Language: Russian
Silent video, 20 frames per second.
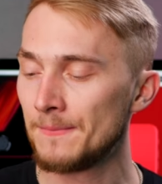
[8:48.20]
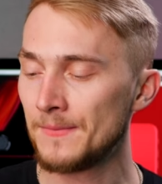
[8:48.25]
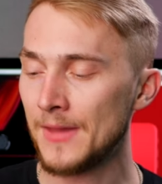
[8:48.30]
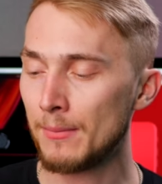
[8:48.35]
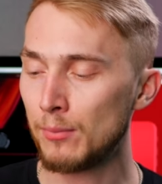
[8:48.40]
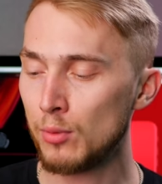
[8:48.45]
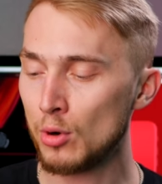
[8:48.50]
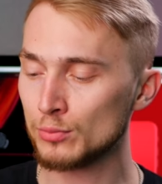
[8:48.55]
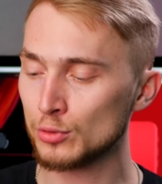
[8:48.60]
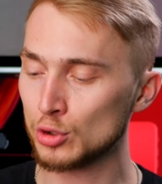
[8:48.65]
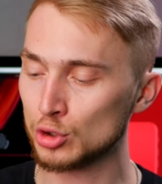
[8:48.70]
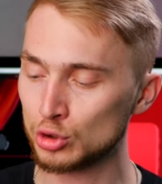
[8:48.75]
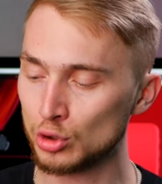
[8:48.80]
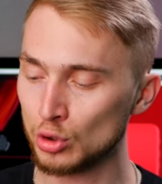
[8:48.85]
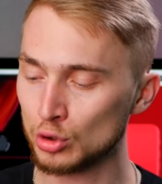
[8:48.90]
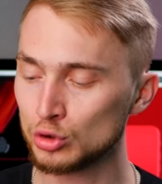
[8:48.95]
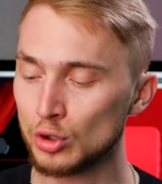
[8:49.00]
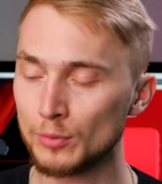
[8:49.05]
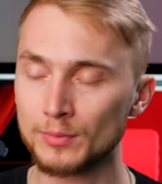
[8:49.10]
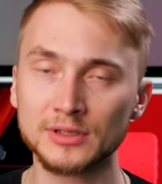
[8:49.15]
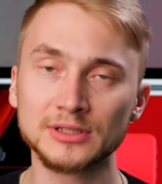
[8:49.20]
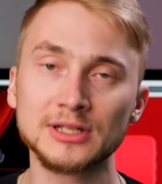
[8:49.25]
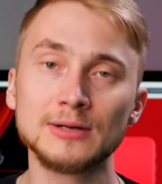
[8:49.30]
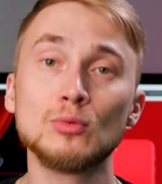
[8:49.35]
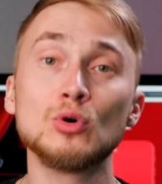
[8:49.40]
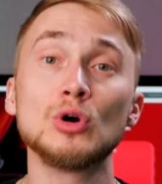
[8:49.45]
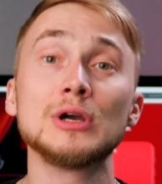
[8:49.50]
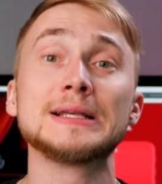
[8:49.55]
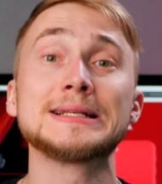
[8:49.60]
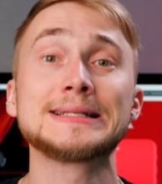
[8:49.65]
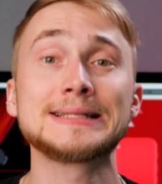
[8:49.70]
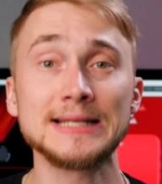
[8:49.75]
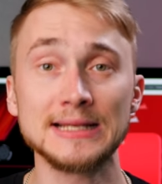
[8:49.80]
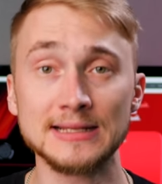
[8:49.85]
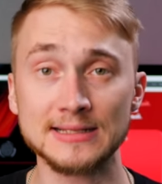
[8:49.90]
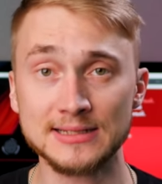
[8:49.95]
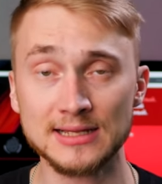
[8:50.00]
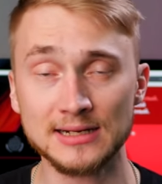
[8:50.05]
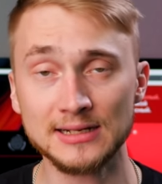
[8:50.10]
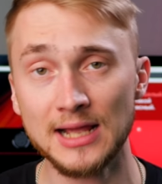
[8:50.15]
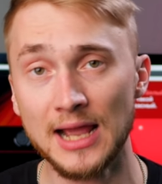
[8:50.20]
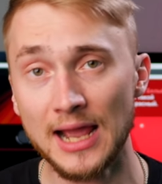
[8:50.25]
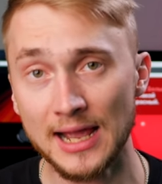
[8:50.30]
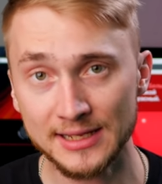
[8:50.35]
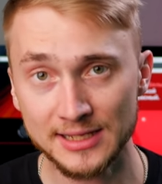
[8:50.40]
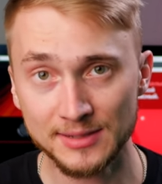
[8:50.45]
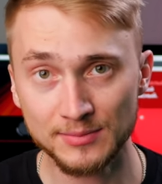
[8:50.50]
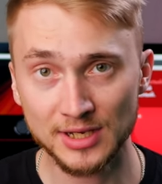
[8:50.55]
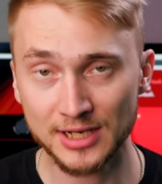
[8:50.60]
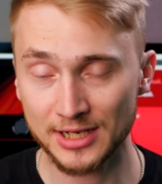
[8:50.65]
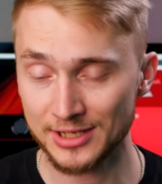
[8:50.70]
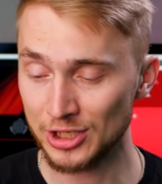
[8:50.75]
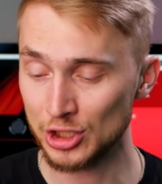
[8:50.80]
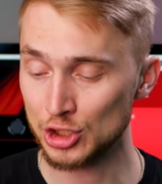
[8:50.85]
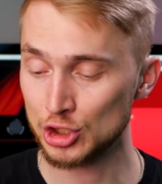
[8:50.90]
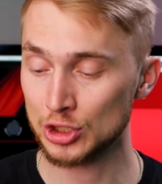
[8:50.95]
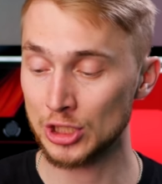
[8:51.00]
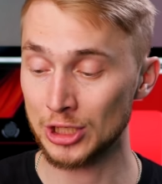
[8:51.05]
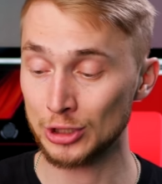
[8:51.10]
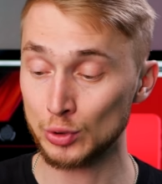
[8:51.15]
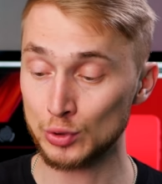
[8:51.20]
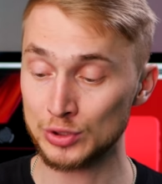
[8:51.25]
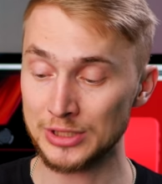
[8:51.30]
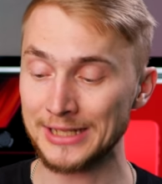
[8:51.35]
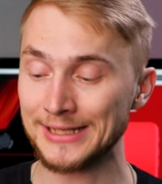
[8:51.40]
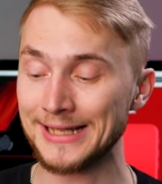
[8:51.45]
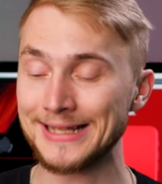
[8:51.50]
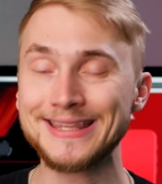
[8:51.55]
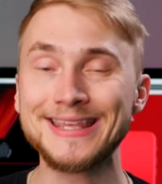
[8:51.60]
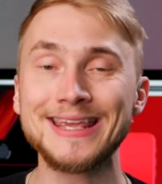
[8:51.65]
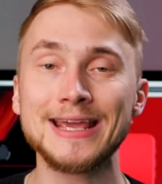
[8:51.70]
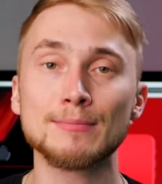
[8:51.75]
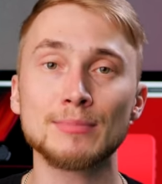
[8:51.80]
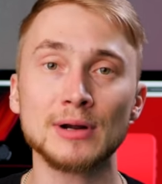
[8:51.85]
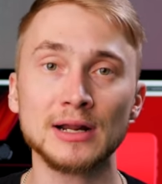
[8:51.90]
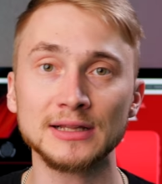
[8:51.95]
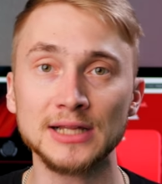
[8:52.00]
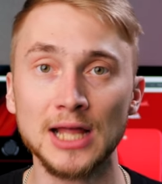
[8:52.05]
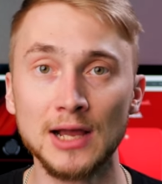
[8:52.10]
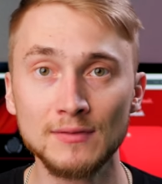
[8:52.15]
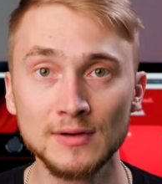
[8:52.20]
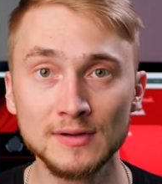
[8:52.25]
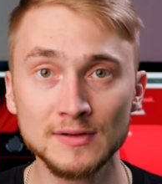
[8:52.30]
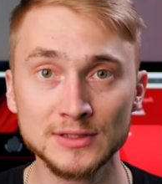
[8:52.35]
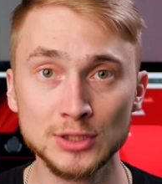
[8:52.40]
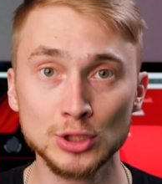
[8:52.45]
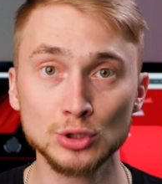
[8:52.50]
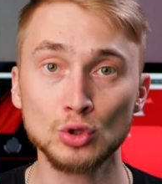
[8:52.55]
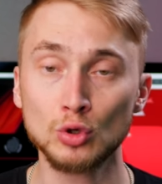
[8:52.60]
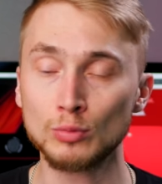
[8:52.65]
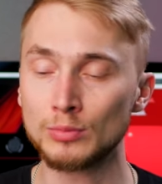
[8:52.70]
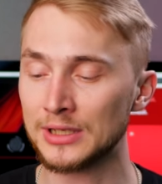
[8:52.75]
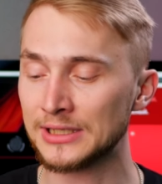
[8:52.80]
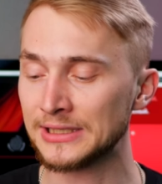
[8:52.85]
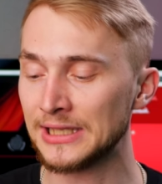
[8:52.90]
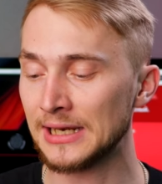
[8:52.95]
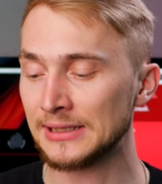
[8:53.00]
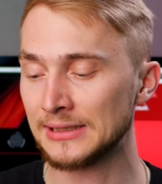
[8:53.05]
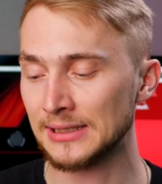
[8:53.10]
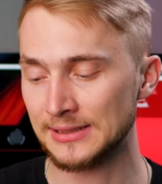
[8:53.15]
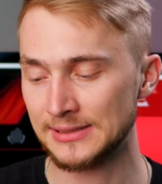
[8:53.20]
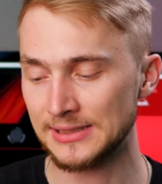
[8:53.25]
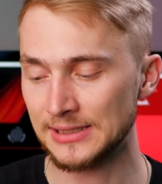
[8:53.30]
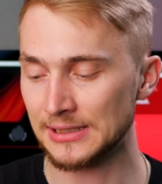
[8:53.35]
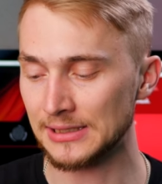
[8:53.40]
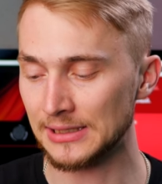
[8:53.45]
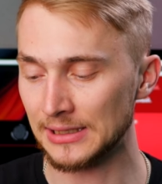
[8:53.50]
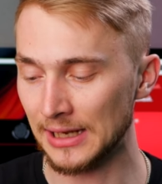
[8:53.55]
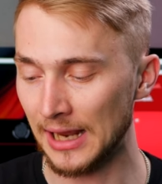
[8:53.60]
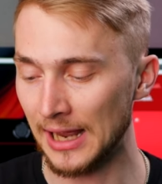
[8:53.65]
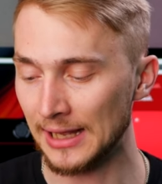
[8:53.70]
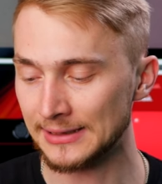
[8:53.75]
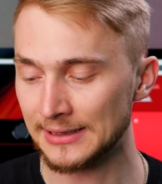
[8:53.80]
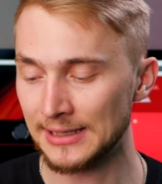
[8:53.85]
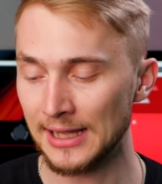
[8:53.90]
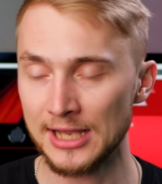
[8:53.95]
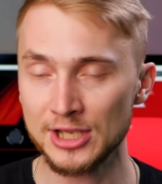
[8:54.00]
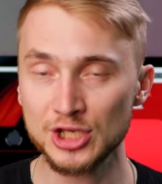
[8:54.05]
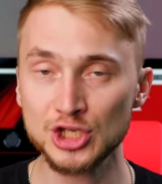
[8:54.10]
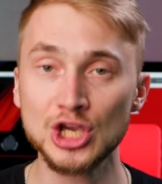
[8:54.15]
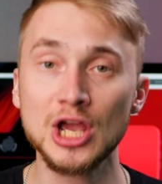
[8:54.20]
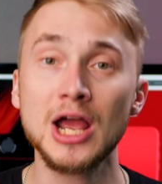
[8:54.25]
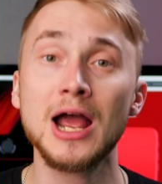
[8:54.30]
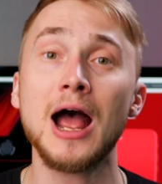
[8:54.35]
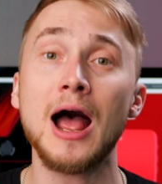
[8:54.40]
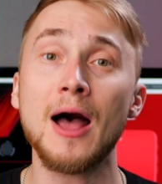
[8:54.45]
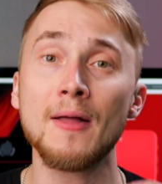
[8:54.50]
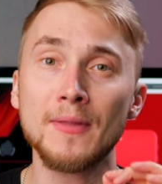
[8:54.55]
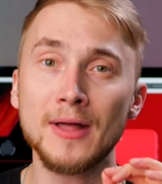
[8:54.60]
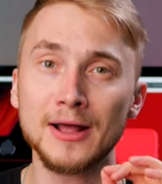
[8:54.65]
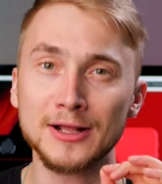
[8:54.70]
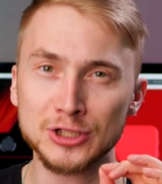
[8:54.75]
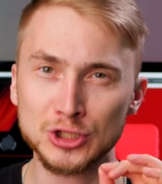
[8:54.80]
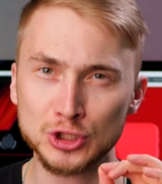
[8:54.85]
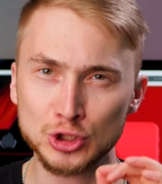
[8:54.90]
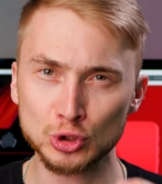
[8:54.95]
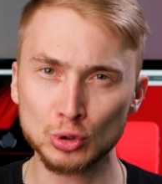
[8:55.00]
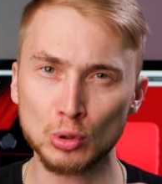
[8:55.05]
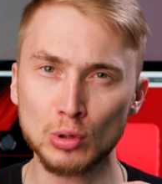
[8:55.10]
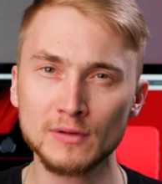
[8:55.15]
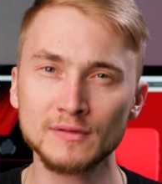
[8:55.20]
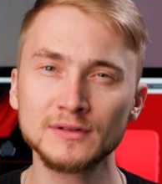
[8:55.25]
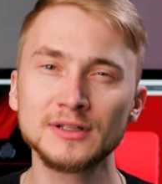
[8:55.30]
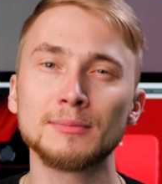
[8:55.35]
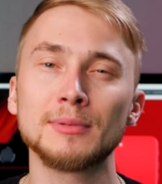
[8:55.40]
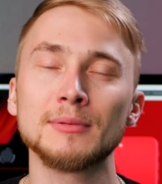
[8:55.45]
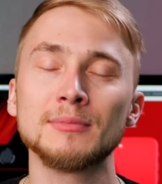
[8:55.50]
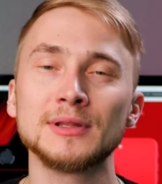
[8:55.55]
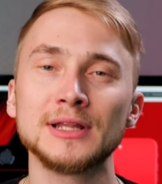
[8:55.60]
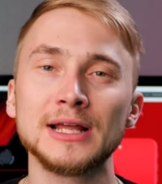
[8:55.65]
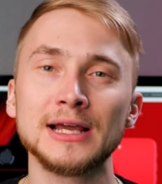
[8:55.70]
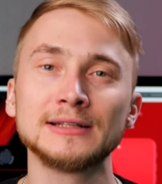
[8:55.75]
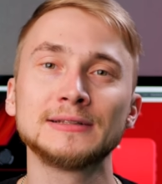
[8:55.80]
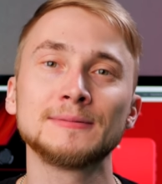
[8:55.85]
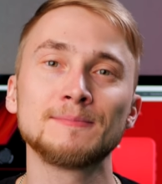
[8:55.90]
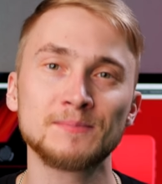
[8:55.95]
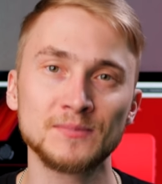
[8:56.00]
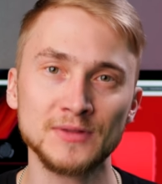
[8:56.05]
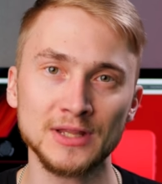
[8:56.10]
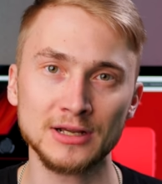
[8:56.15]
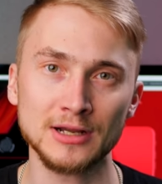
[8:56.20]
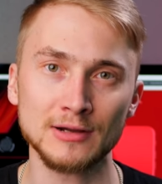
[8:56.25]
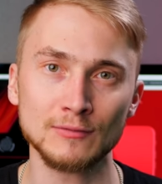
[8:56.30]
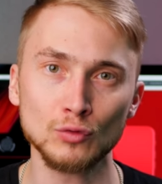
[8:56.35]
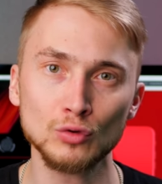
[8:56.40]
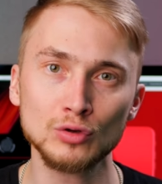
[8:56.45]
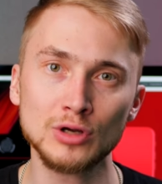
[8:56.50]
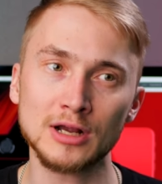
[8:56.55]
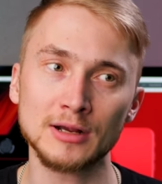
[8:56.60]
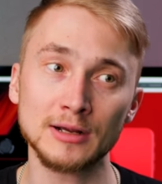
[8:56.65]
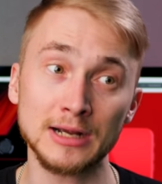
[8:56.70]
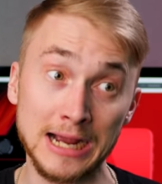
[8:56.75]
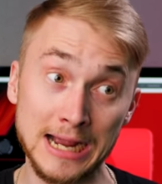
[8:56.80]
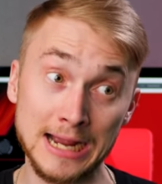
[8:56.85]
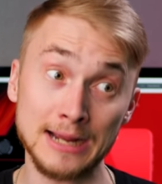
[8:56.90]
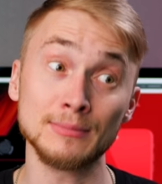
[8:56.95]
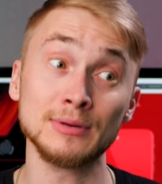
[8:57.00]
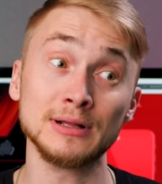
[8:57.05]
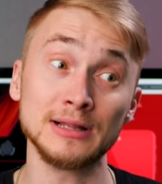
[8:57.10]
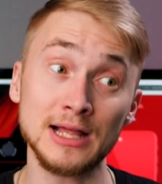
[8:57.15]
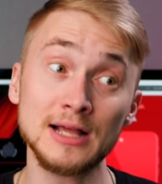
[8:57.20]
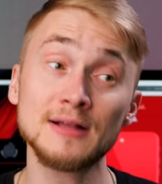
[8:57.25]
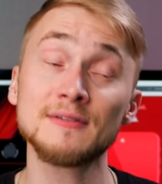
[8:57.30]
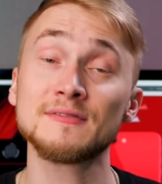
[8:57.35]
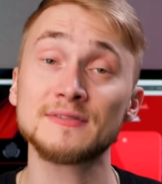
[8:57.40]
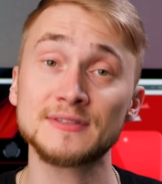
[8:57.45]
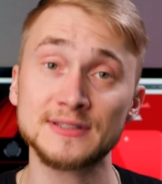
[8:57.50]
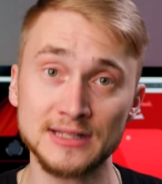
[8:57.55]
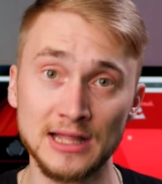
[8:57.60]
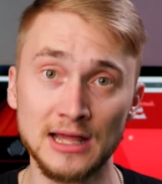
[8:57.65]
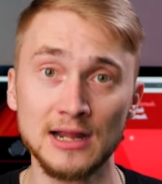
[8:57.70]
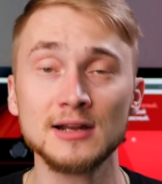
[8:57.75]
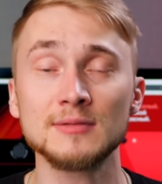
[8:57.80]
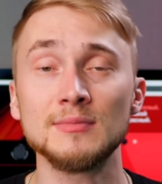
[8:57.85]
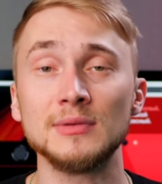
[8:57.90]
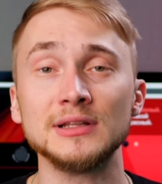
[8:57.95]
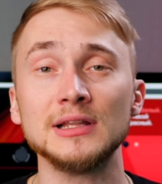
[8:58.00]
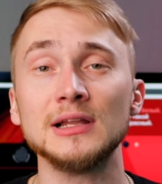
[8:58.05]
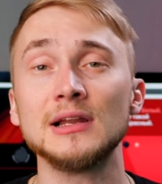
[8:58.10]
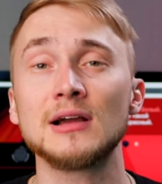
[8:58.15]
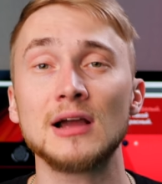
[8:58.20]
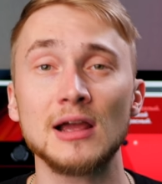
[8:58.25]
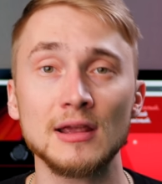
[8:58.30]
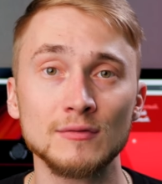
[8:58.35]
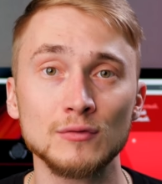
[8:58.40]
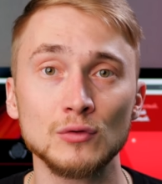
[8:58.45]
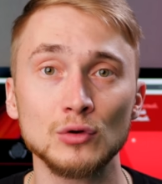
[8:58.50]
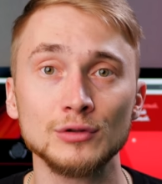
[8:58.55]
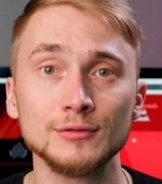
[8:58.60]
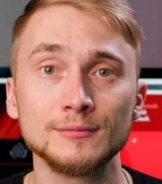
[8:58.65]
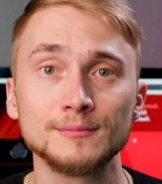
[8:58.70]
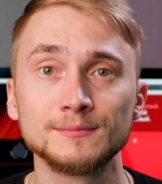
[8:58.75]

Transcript: Напомню, что кнопка «Домой» сенсорная, а не механическая, то есть она не продавливается, но благодаря тактильной отдаче она здорово напоминает таковую, какая была в старых моделях iPhone.